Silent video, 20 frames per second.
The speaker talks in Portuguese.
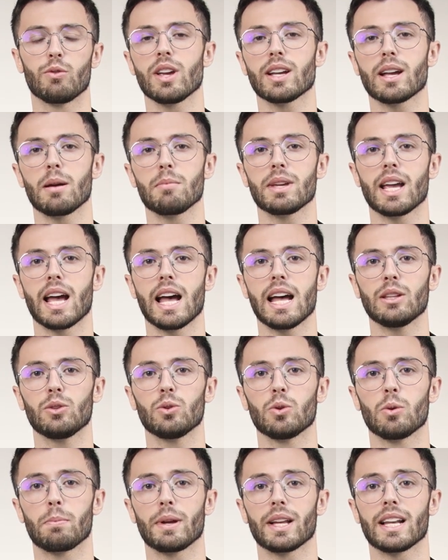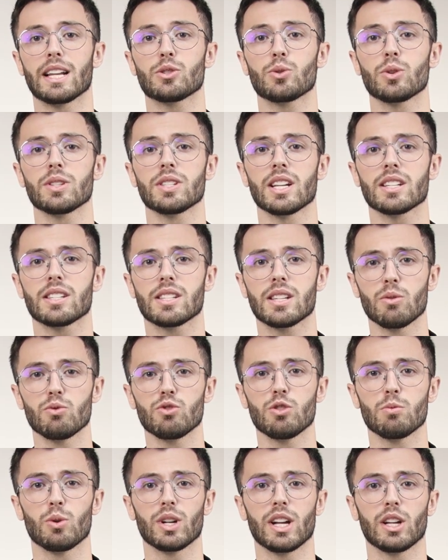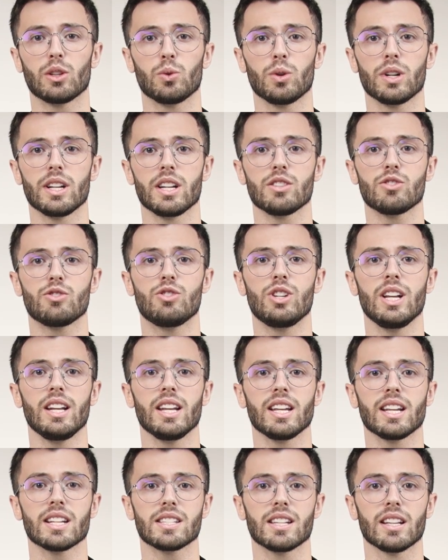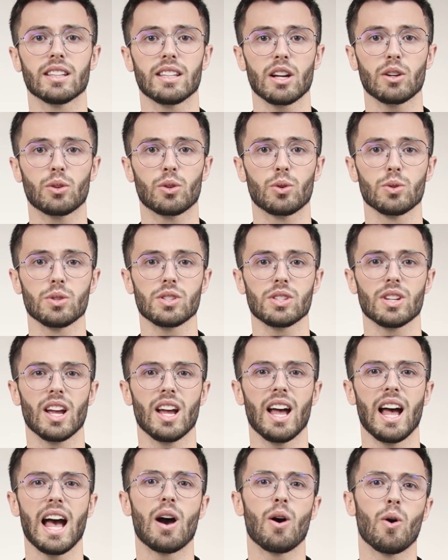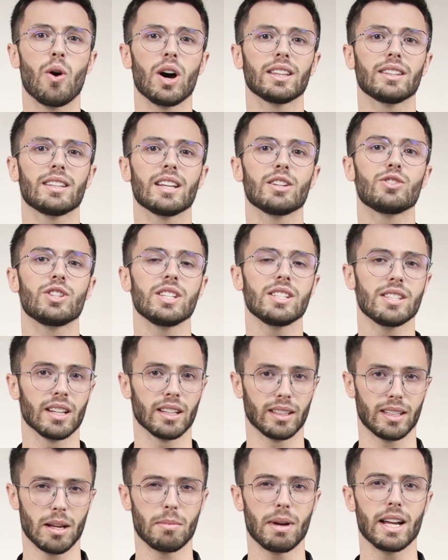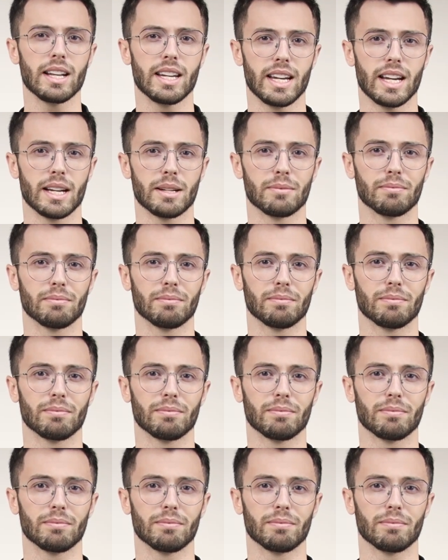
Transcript: foi encaminhado pela Associação de Moradores de Linha Santa Cruz à Rota de Santa Maria.